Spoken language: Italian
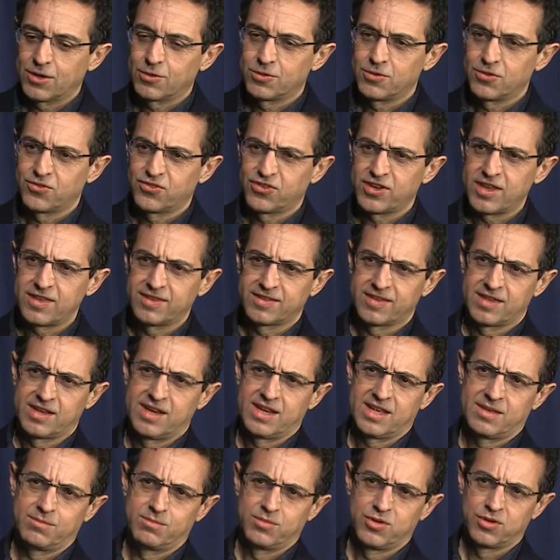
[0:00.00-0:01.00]
conoscenza
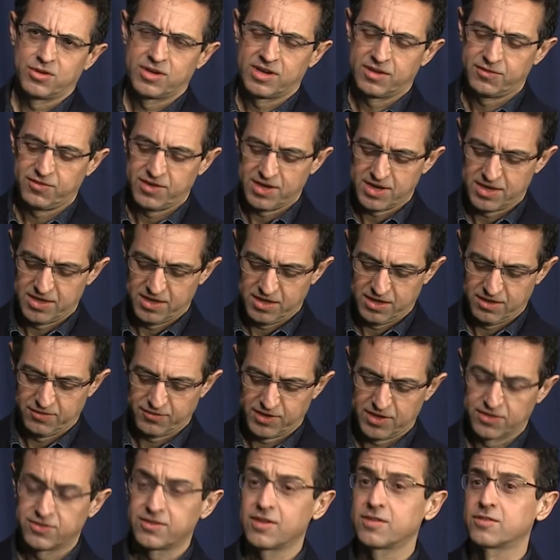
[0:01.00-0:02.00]
della biografia di
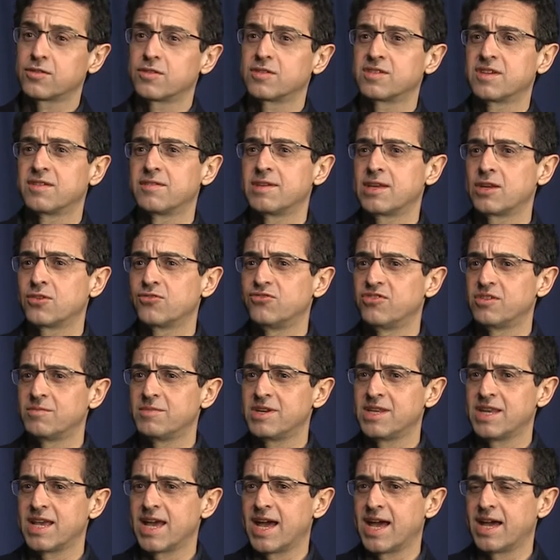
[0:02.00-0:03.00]
Francesco Saverio
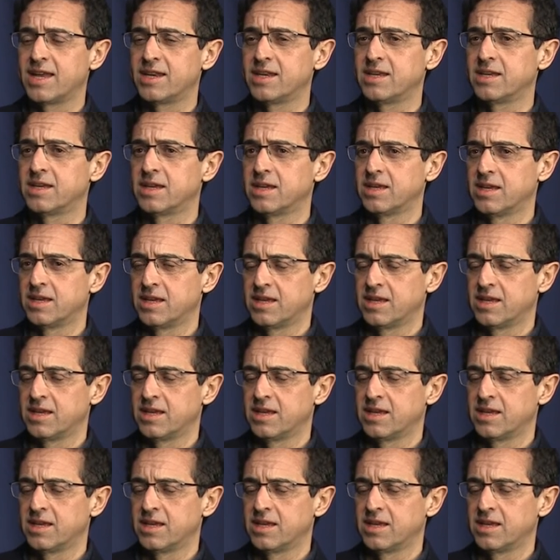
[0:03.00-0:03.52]
Geminiani